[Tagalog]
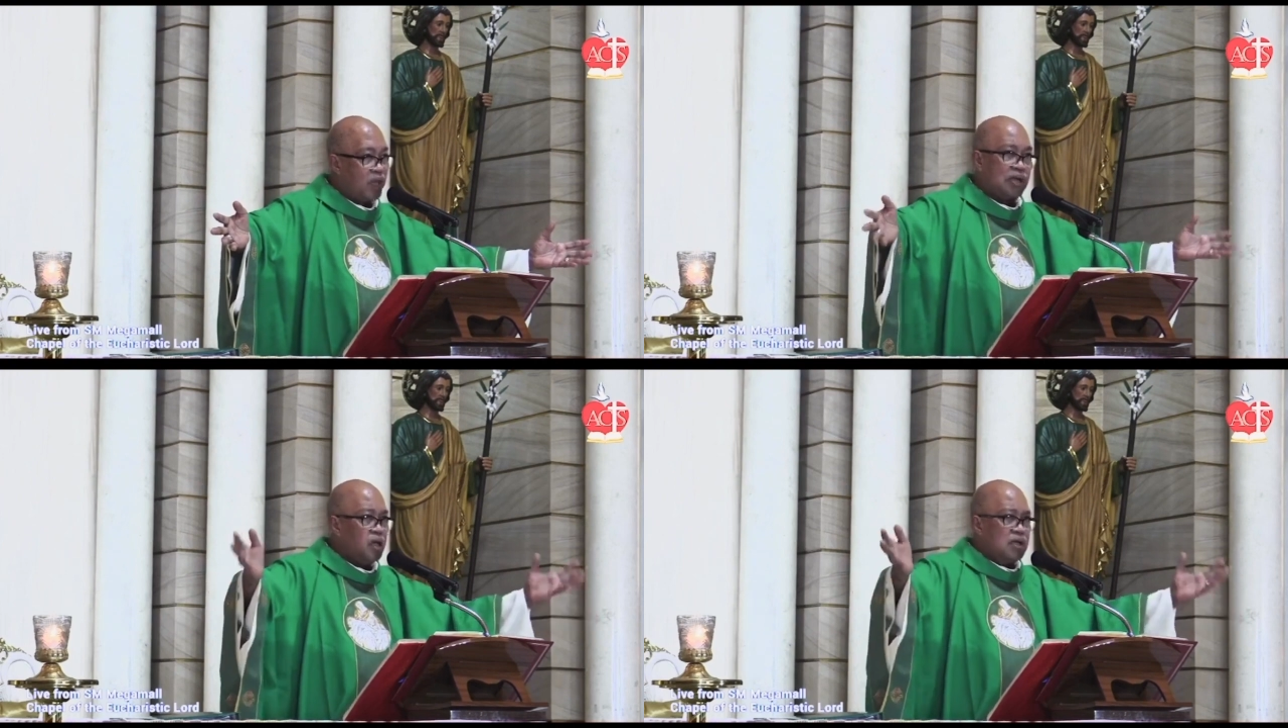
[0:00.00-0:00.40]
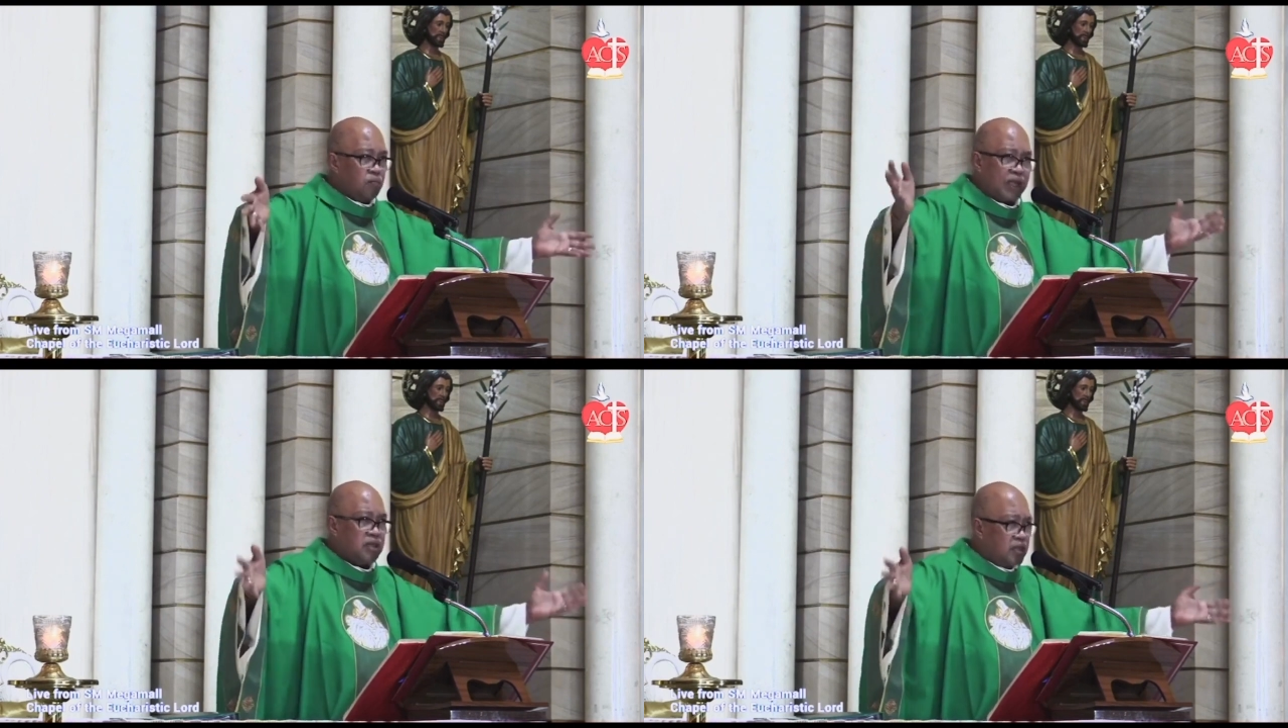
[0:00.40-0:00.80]

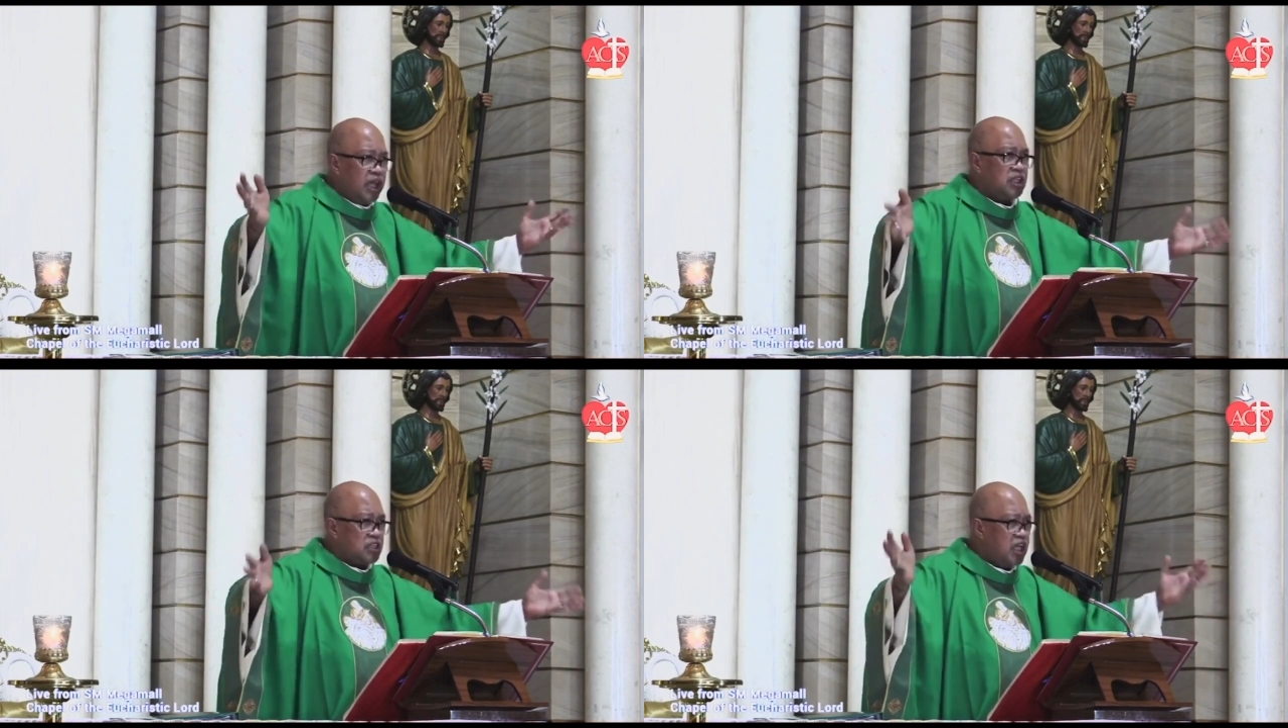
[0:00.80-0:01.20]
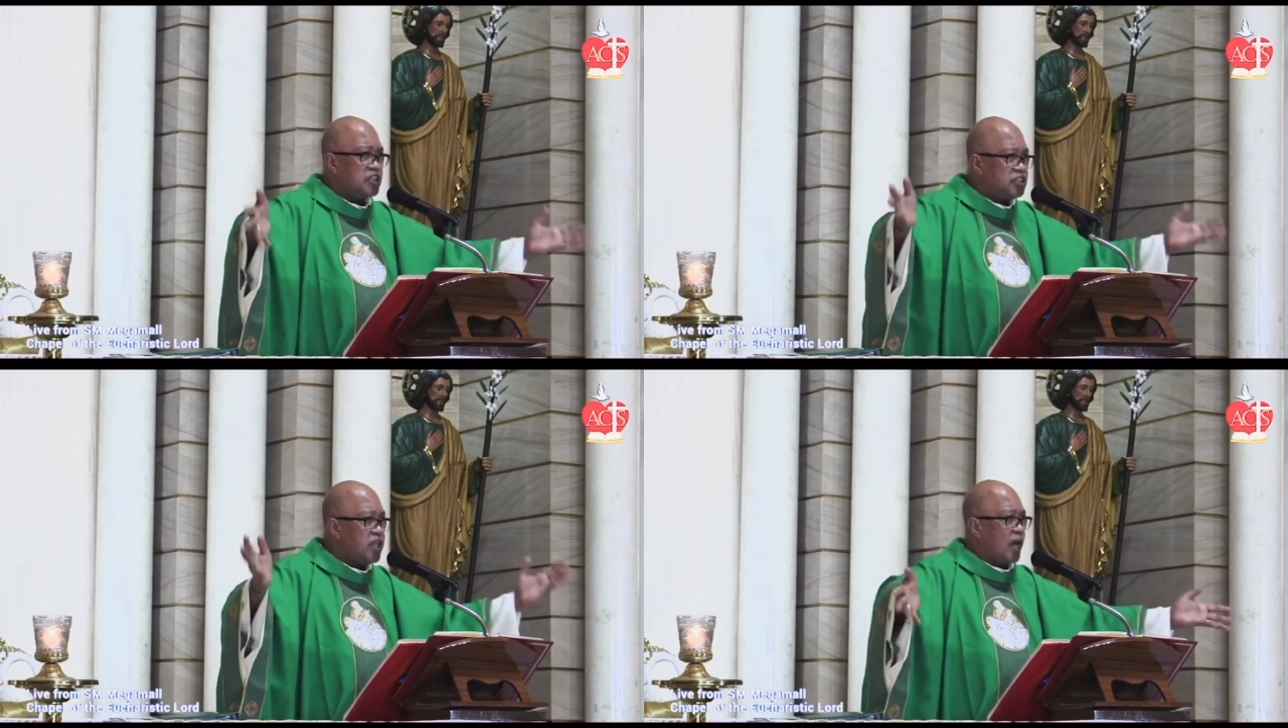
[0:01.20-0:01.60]
but this
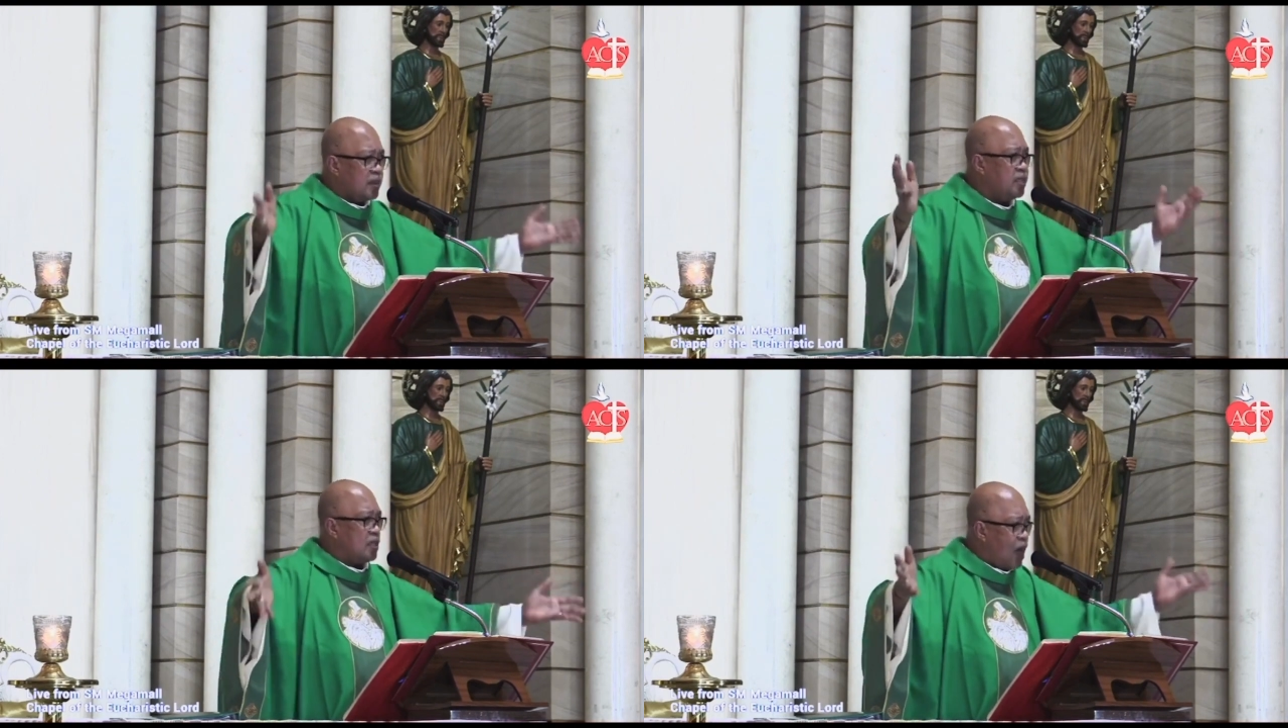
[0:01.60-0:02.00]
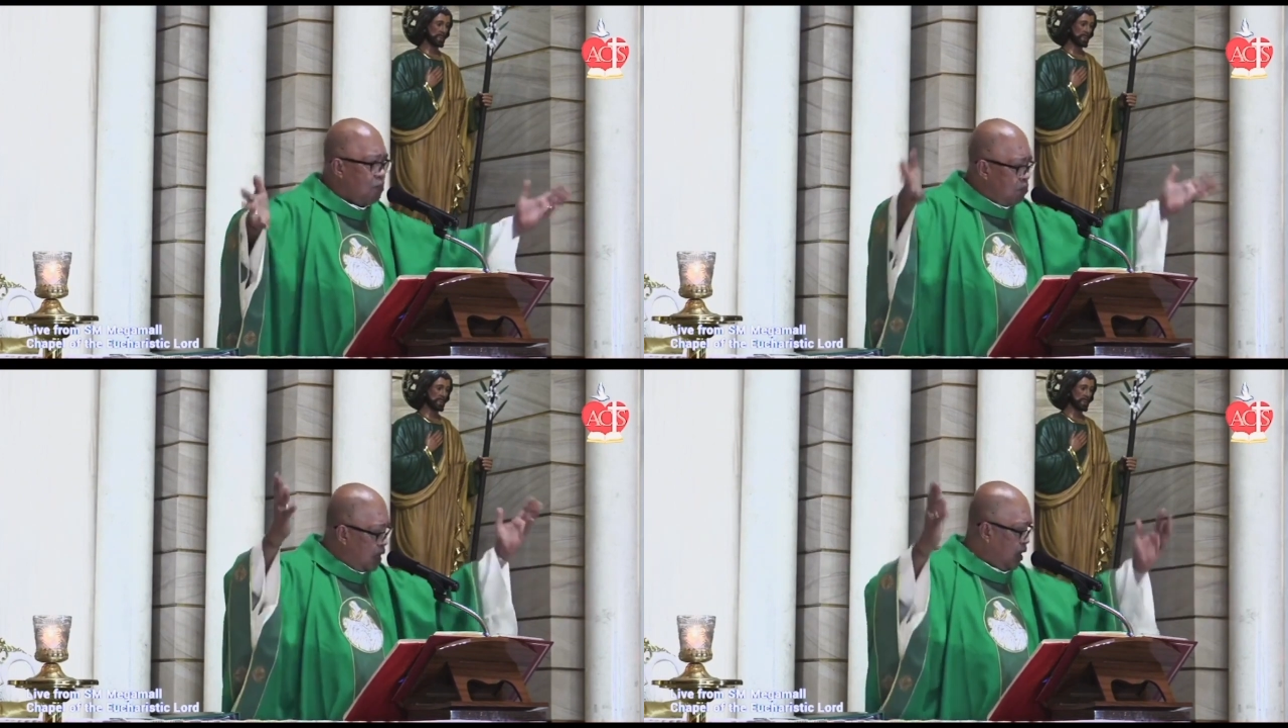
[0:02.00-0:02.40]
is not the
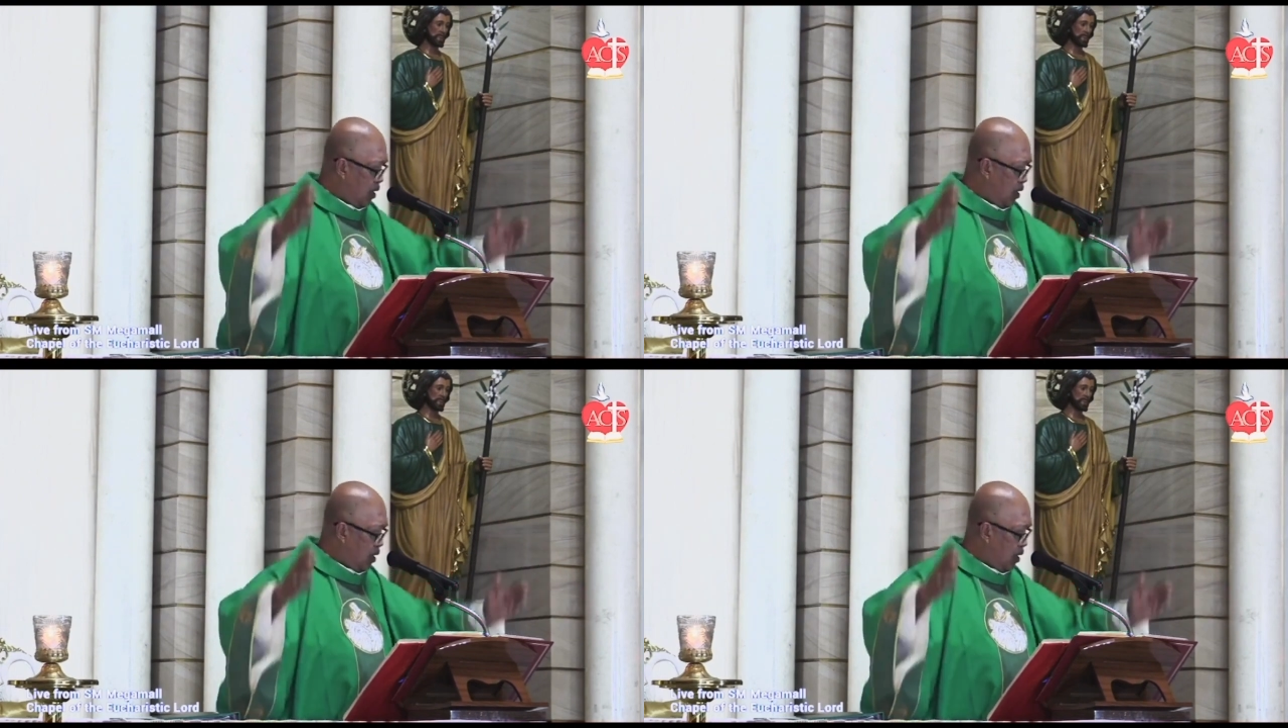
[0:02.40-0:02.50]
number.